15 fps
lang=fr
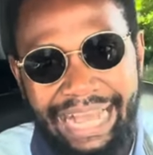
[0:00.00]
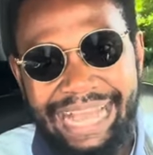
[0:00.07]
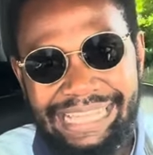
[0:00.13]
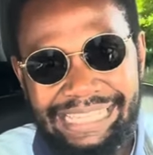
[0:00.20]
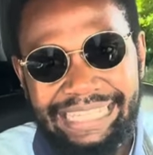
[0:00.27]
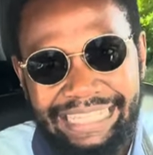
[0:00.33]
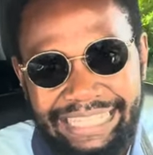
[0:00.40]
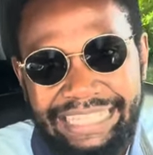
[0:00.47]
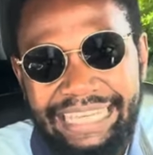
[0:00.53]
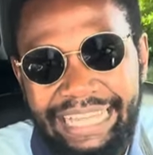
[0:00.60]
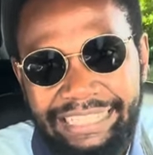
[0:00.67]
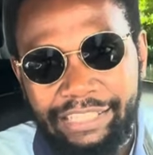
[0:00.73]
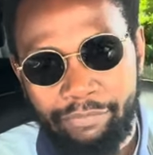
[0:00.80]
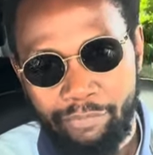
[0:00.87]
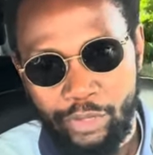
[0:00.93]
à ce qu'il y a
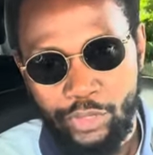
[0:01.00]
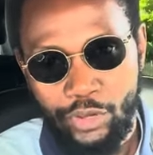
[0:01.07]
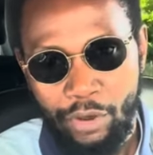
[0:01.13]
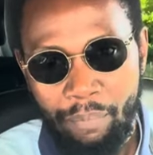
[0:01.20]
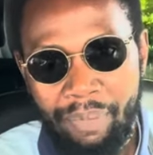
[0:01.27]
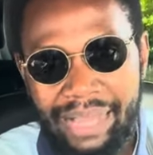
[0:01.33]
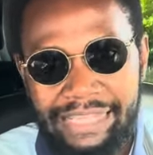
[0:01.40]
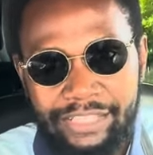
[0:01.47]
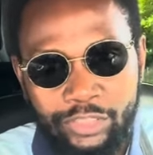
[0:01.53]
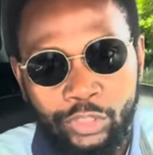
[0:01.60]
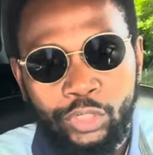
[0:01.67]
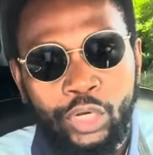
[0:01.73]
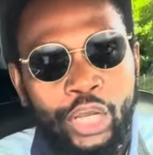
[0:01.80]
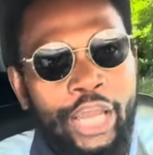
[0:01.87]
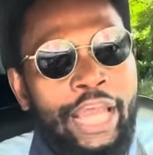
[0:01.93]
des meilleurs parce que